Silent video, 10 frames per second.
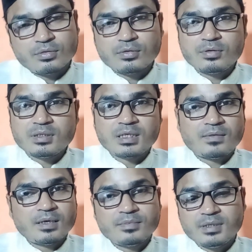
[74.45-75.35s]
उन्होंने
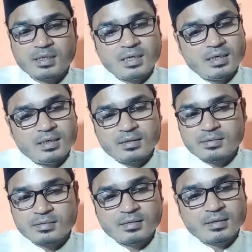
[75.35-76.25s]
जवाब दिया
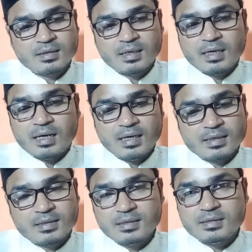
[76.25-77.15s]

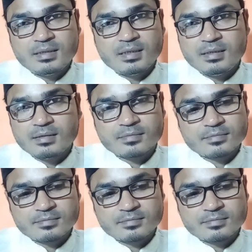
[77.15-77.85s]
हरगिज नहीं